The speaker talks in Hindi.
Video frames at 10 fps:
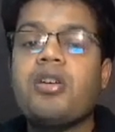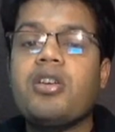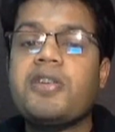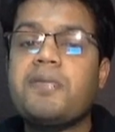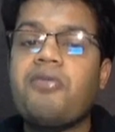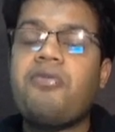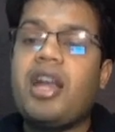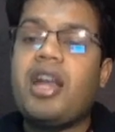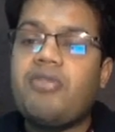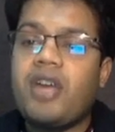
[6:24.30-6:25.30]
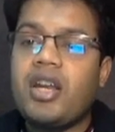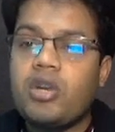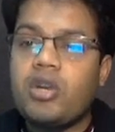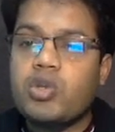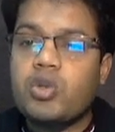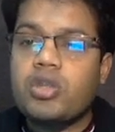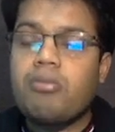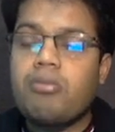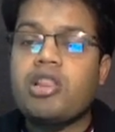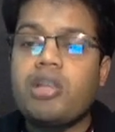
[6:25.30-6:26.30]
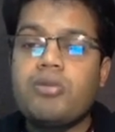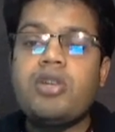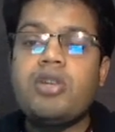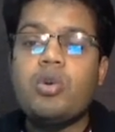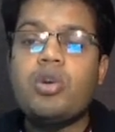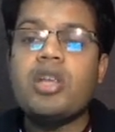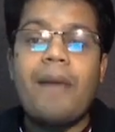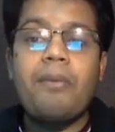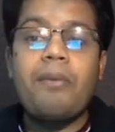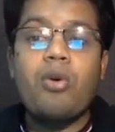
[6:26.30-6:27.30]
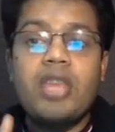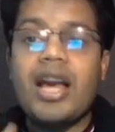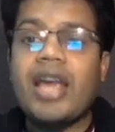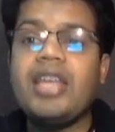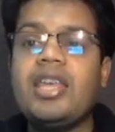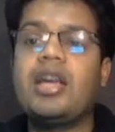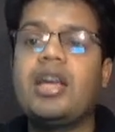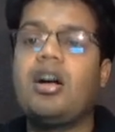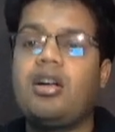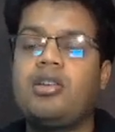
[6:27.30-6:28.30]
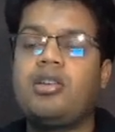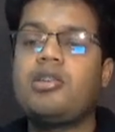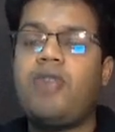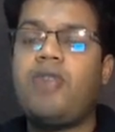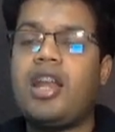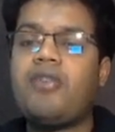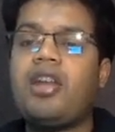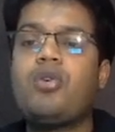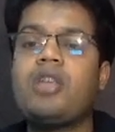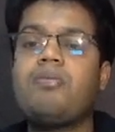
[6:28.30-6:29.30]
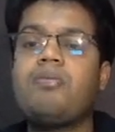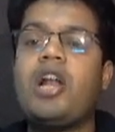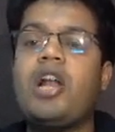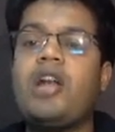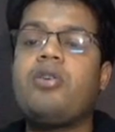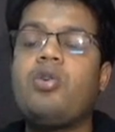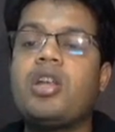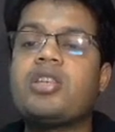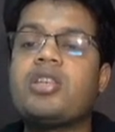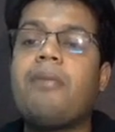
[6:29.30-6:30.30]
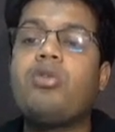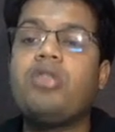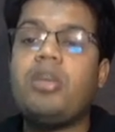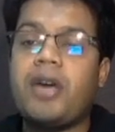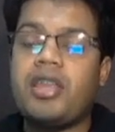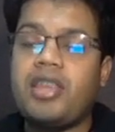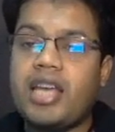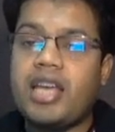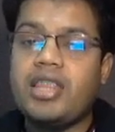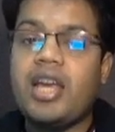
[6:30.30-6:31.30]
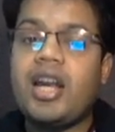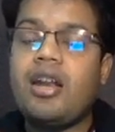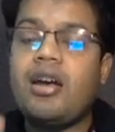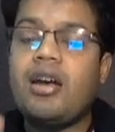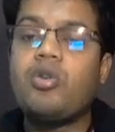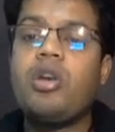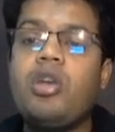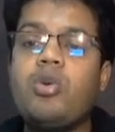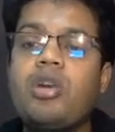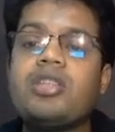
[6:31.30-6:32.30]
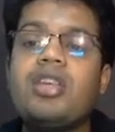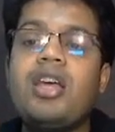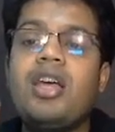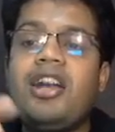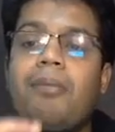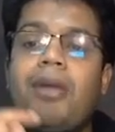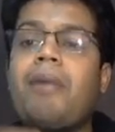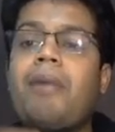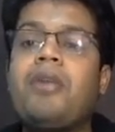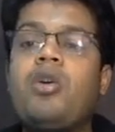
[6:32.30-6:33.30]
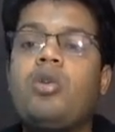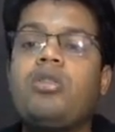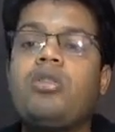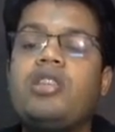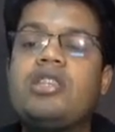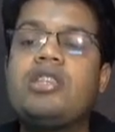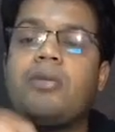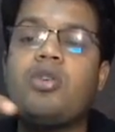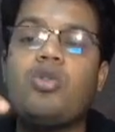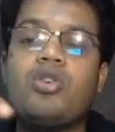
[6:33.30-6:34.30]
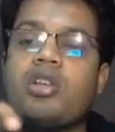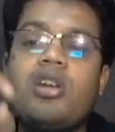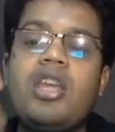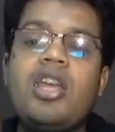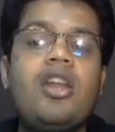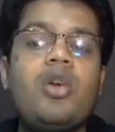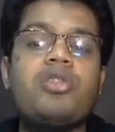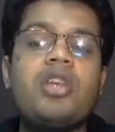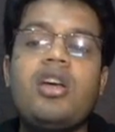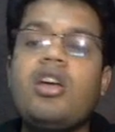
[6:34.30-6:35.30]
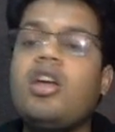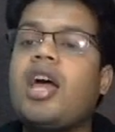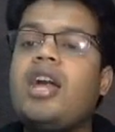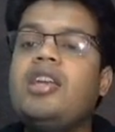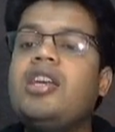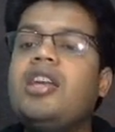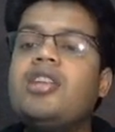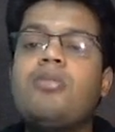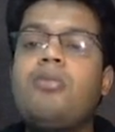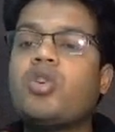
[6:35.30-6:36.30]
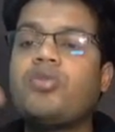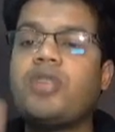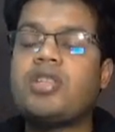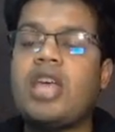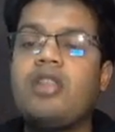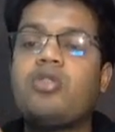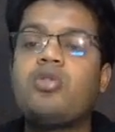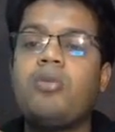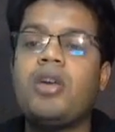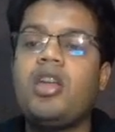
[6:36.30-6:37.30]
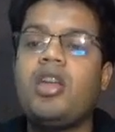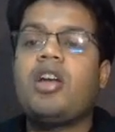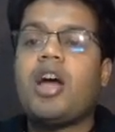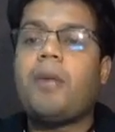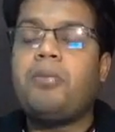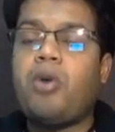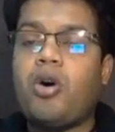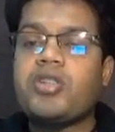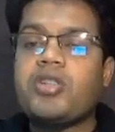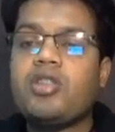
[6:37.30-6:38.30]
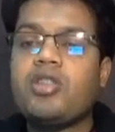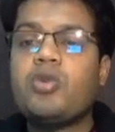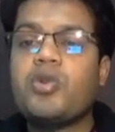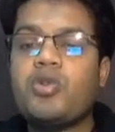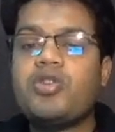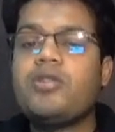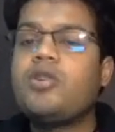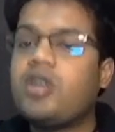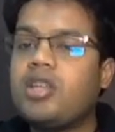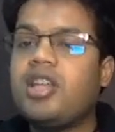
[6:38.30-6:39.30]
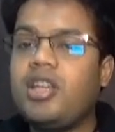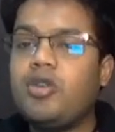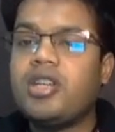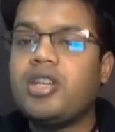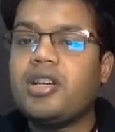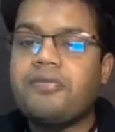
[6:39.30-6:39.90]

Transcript: इसमें वेल डिफाइंड न्यूक्लियस होता है मतलब इसमें न्यूक्लियस आपको दिखाई देगा वेल डिफाइंड न्यूक्लियस में वेल न्यूक्लियस आपको दिखाई देगा और न्यूक्लियस डबल मेम्ब्रेन होता है जिससे क्योंकि इसके अंदर डीएनए होता है एंड डीएनए इज द बॉस ऑफ द सेल तो भाई अब बॉस है तो उसको तो सिक्योरिटी देनी होगी ना